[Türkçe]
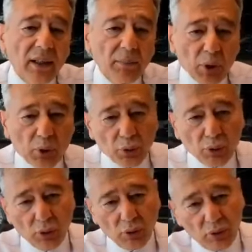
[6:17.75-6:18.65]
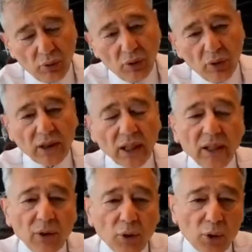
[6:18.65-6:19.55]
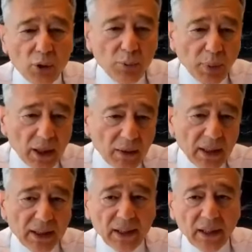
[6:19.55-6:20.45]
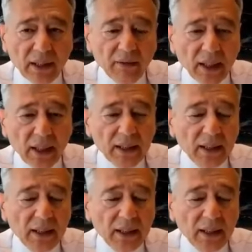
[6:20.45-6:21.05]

Bir sürü e, kendine özgü parametreleri var.